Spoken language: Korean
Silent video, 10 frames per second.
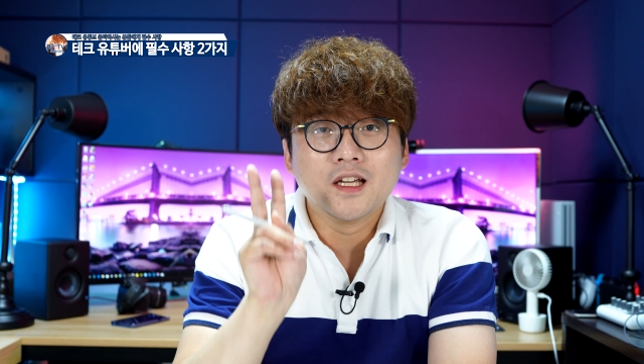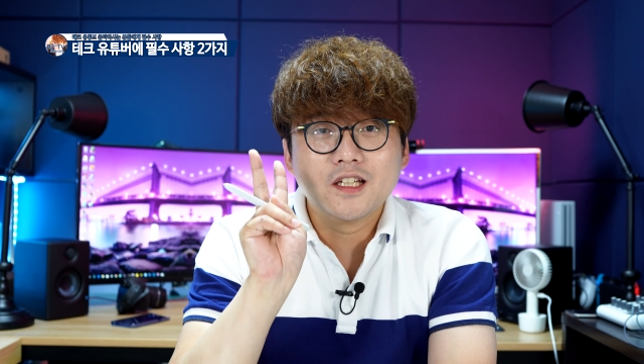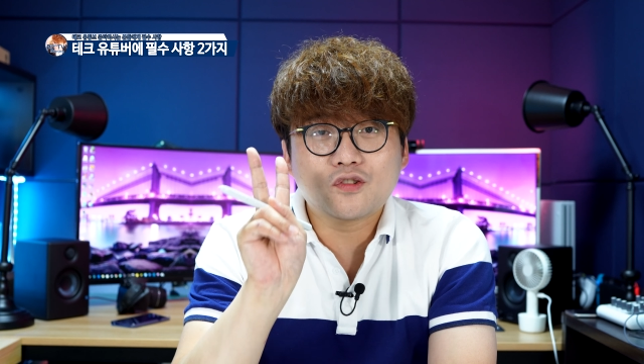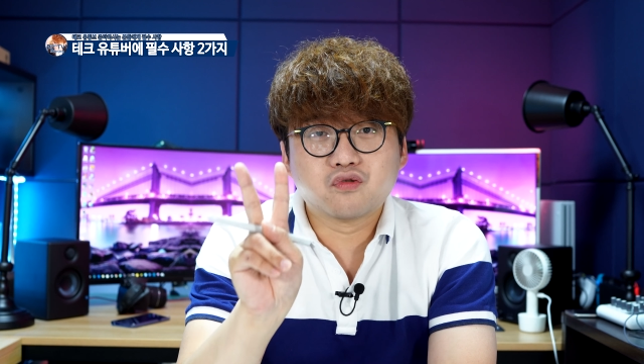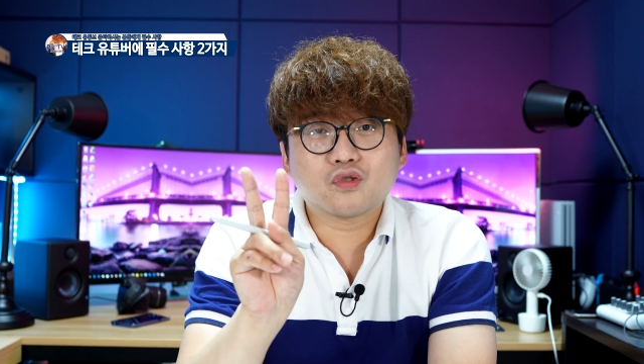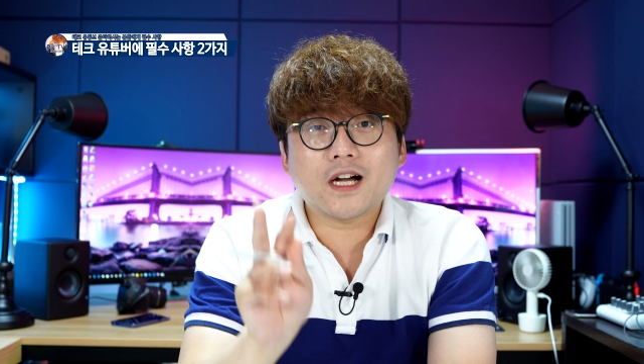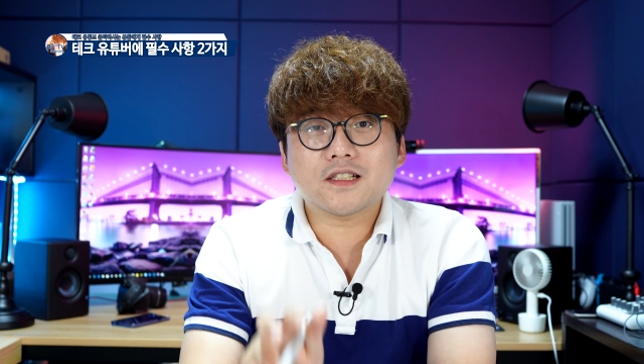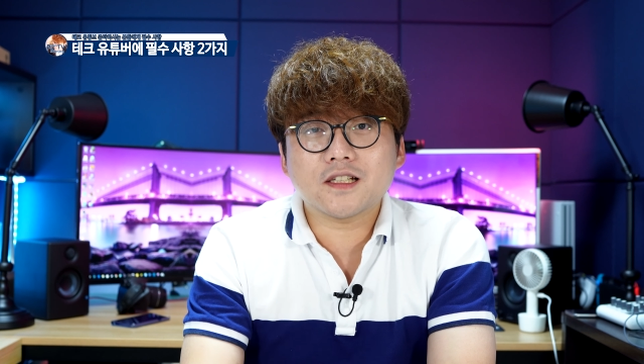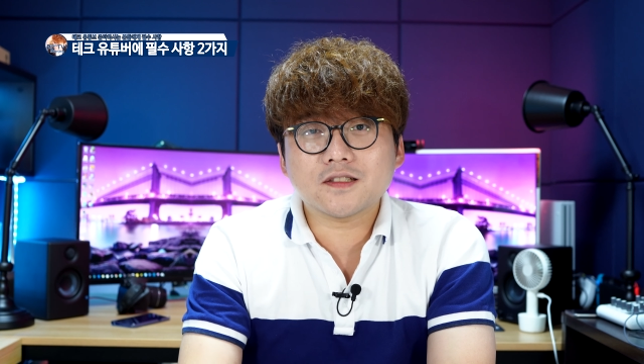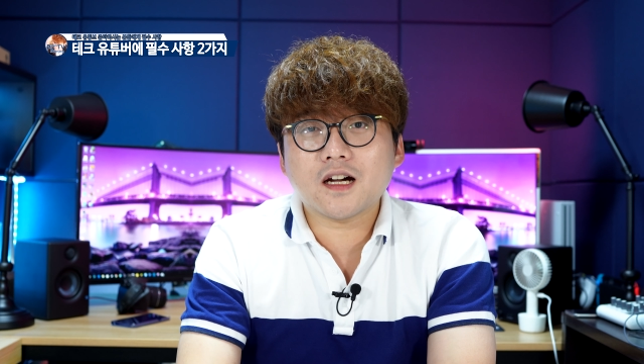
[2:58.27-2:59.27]
이 두
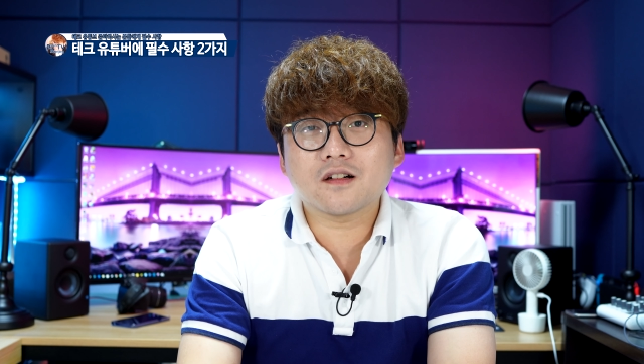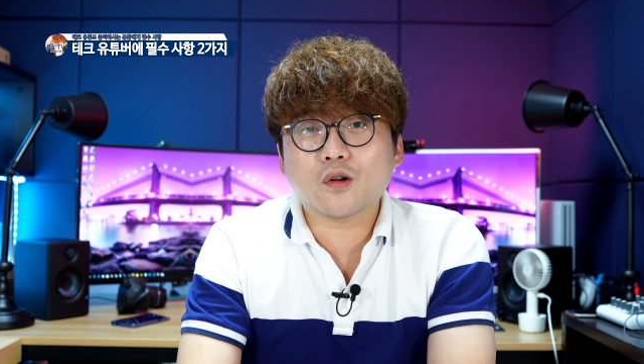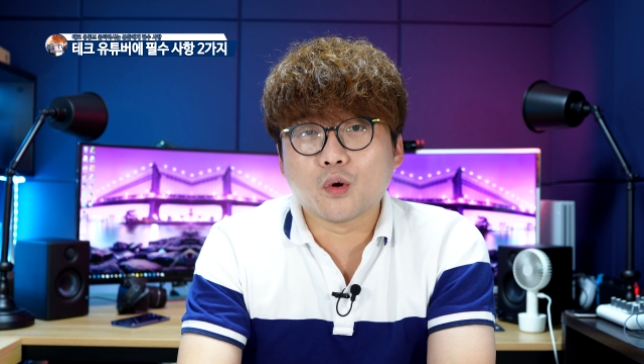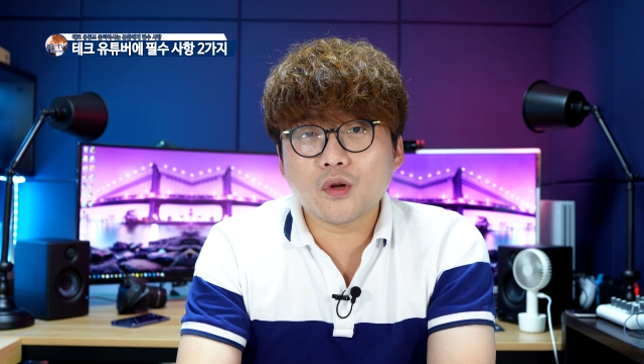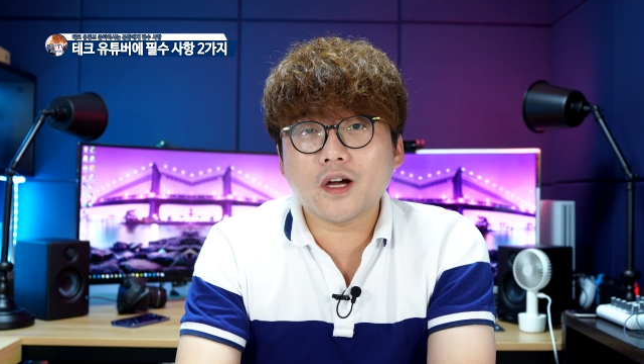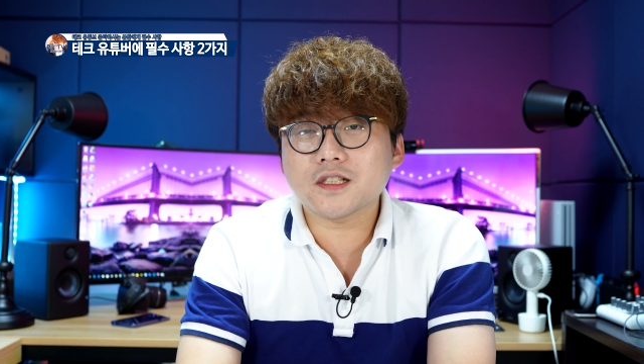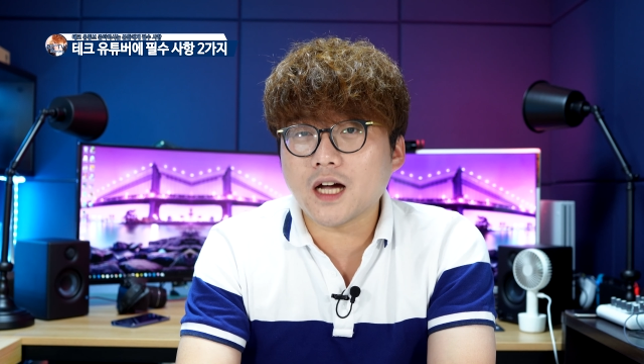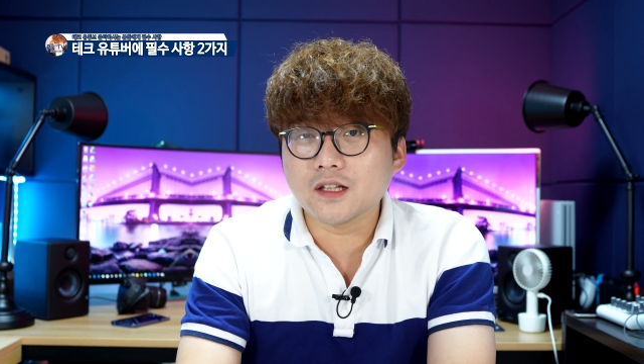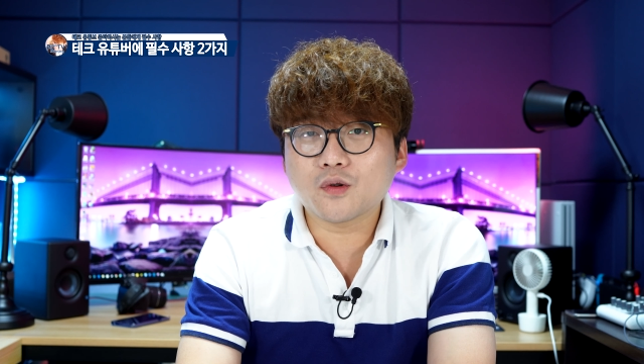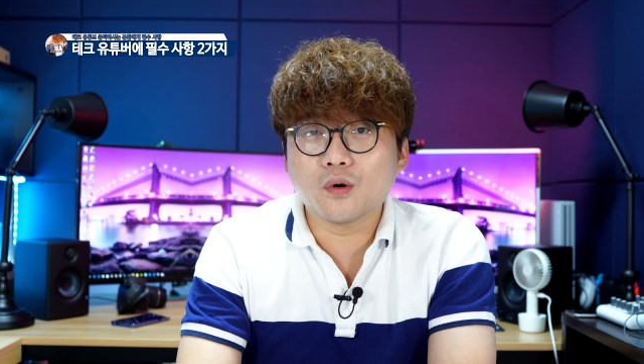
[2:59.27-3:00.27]
가지의 사항을 고려하지
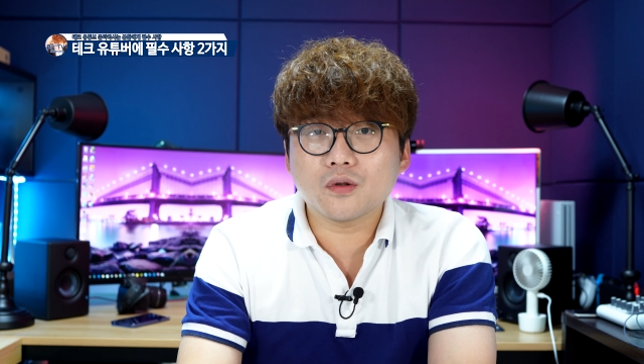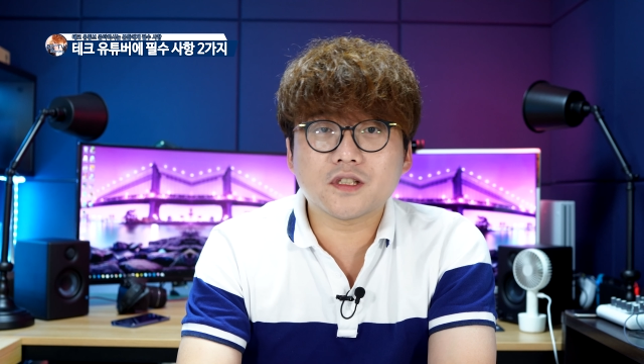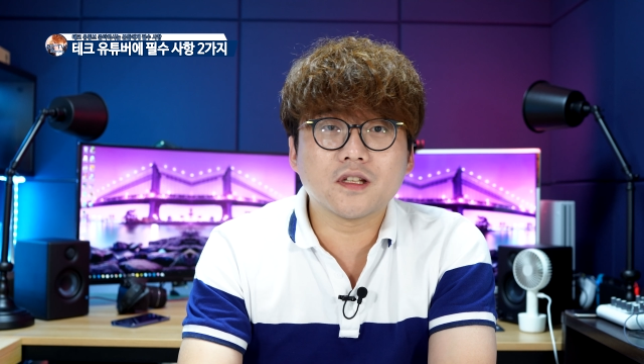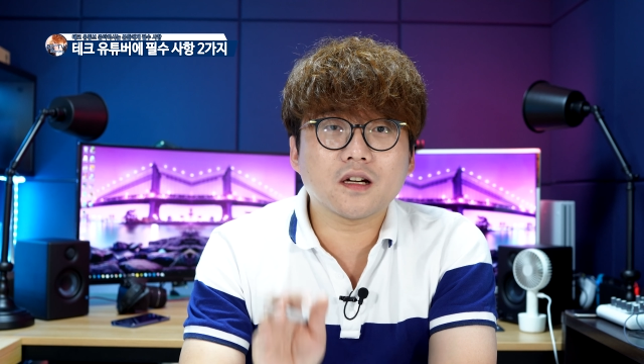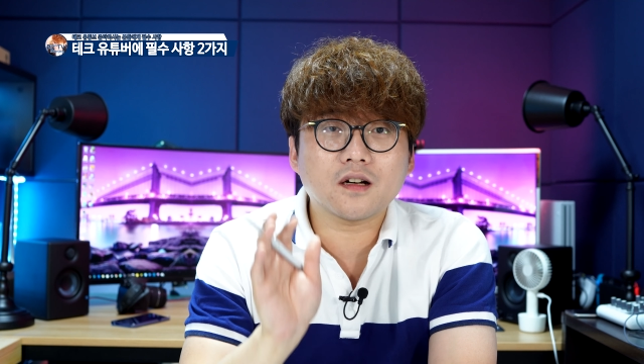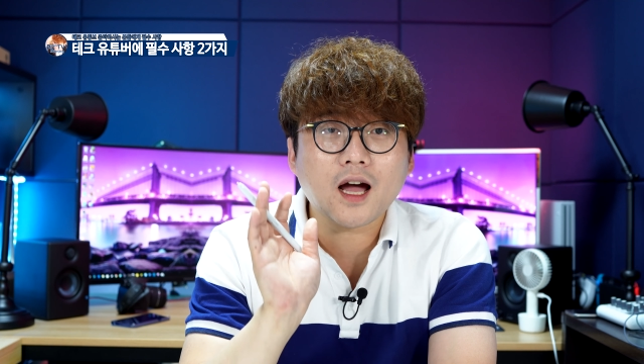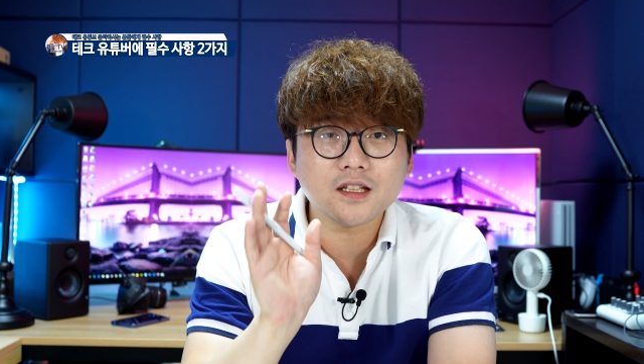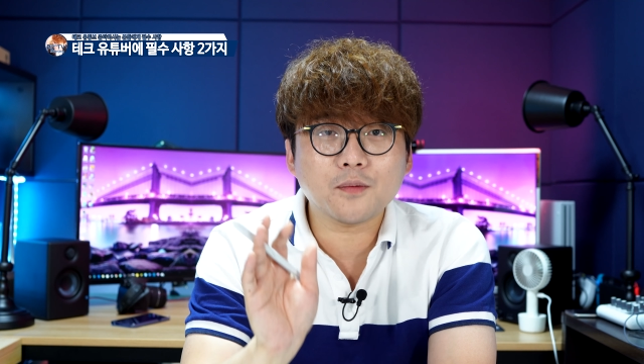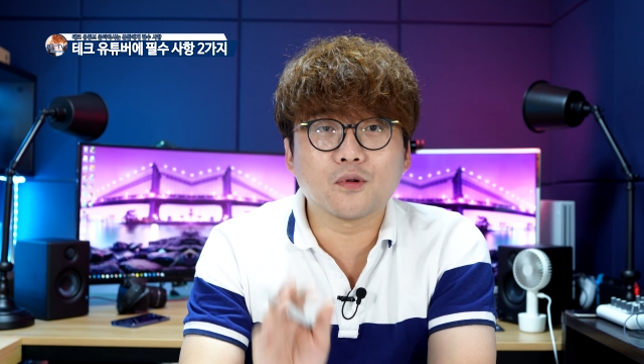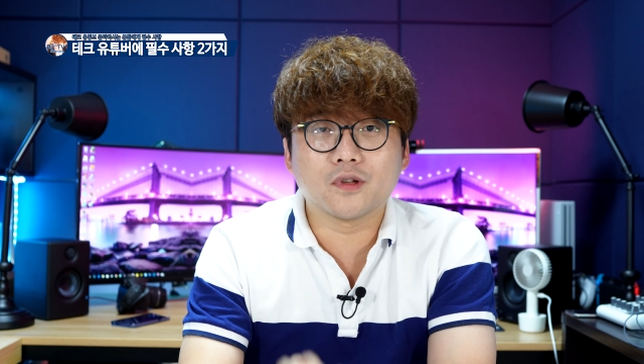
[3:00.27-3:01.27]
않고 진행을 하다